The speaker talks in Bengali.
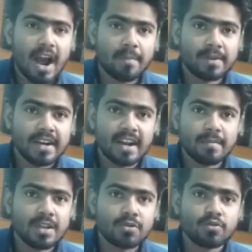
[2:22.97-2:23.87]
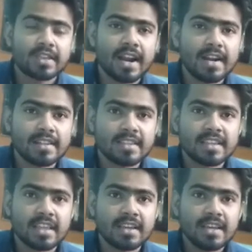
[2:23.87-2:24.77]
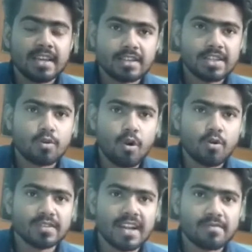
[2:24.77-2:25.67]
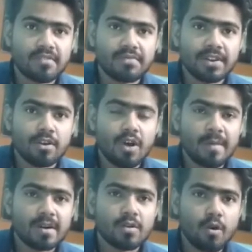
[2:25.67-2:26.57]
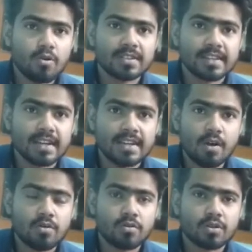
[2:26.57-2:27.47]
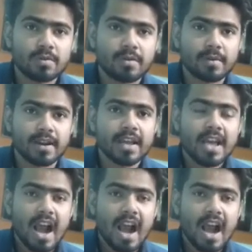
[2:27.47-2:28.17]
আপডেট আমি কিন্তু সেখানে দিতে থাকি যে কখন সার্ভার ফ্রি হলো আপনারা কখন সেটাকে ডাউনলোড করতে পারবেন